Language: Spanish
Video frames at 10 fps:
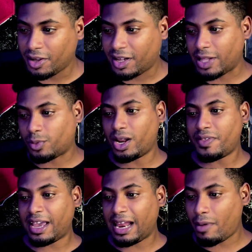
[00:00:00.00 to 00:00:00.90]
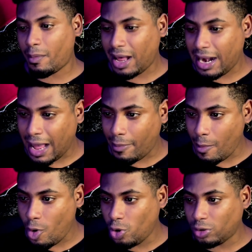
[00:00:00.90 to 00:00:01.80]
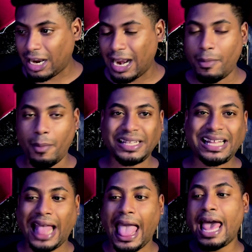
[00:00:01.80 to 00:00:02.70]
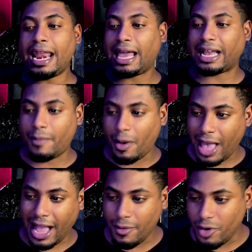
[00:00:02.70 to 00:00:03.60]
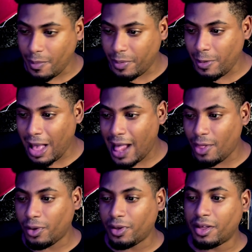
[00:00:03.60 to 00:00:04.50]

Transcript: que tú le diques a la mamá, la mamontra, la mamá tatana, las que más viajan en aviones privados,